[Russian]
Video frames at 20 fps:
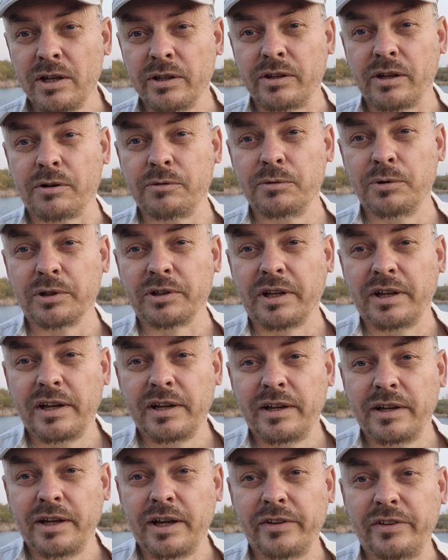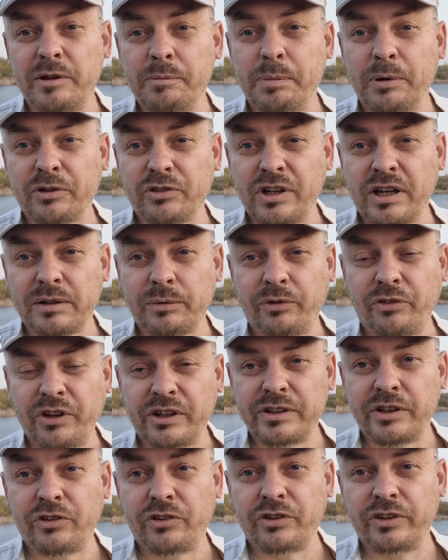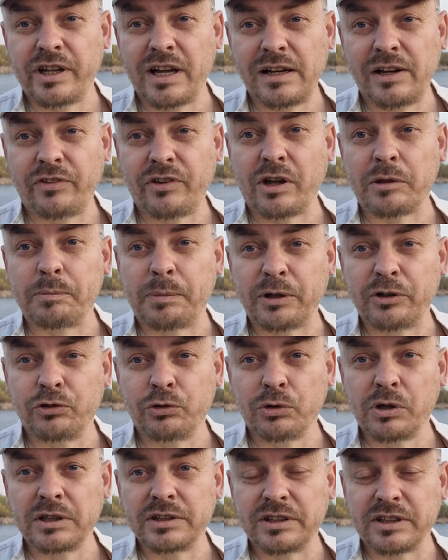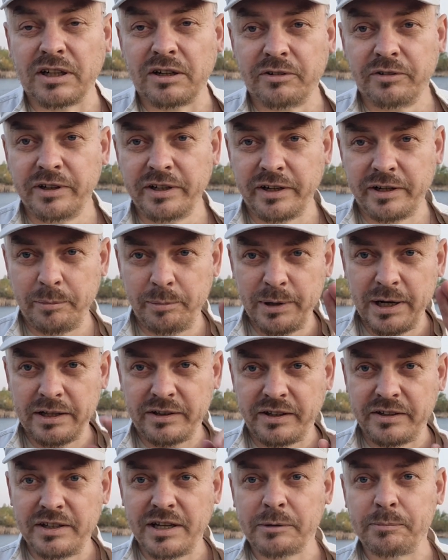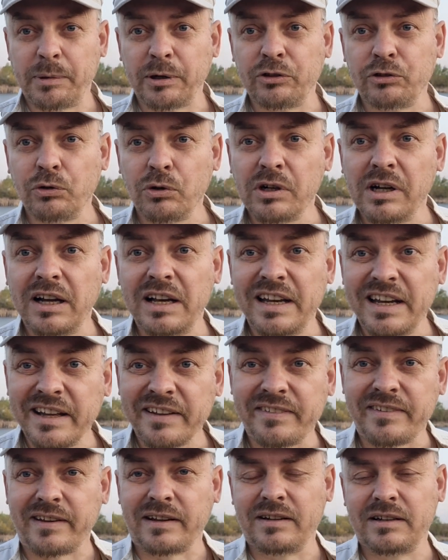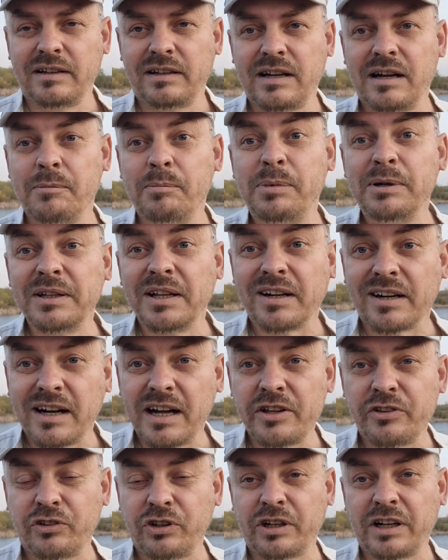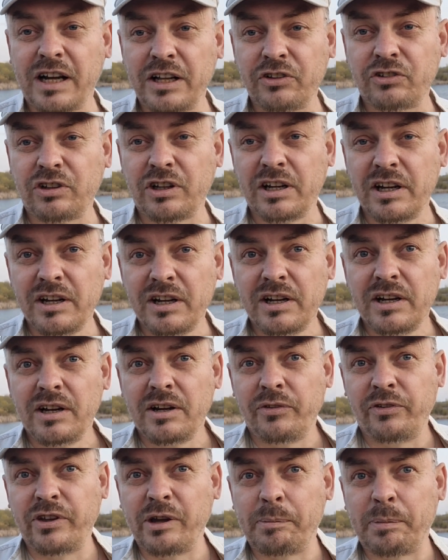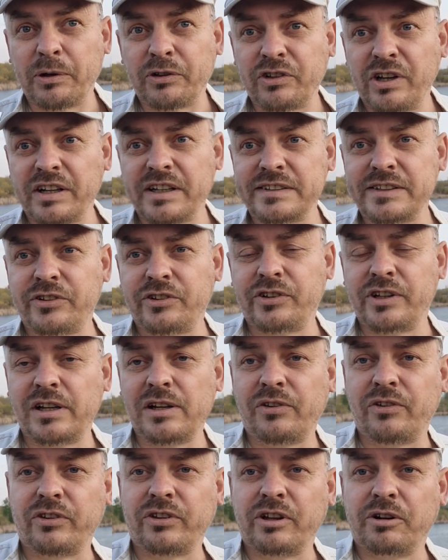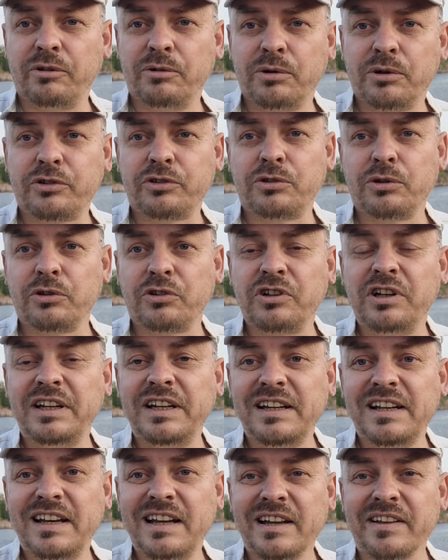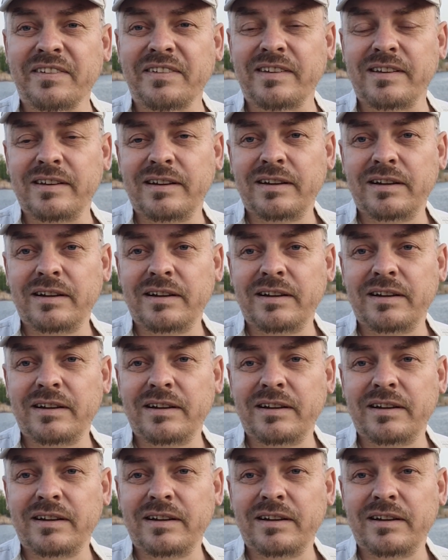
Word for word: Так вот, эти пожары все начинались от поджога травы, ребята, не от поджога леса, как было раньше. Раньше все пожары начинались от того, что жгли лес.